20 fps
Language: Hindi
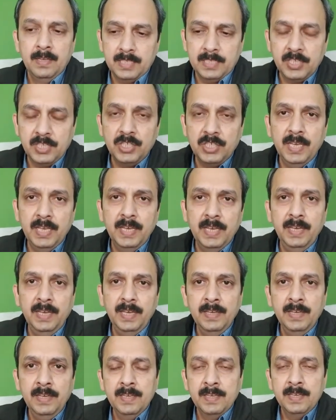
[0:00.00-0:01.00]
सच ये है
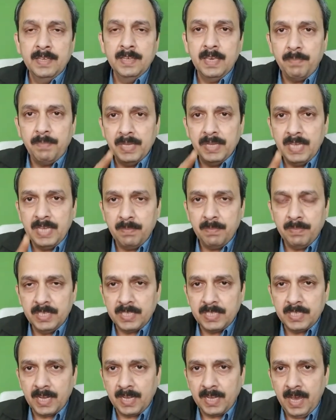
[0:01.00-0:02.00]
कि पंजाब की
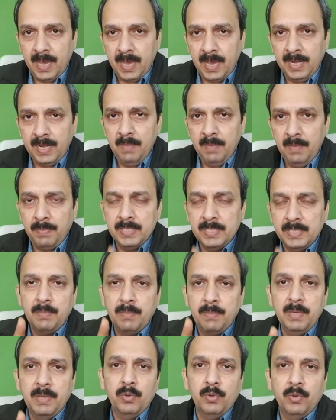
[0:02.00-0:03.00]
सरकार ने पंजाब
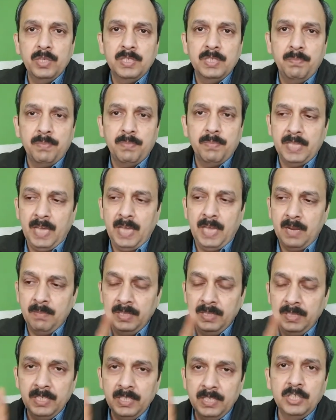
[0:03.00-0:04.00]
की पुलिस ने
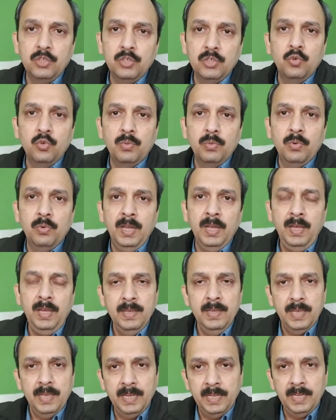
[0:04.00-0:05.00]
प्रधानमंत्री से झूठ बोला
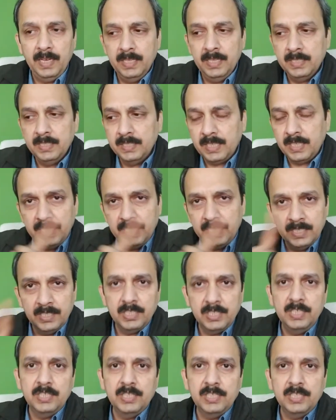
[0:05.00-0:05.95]
इंटेलिजेंस एजेंसी से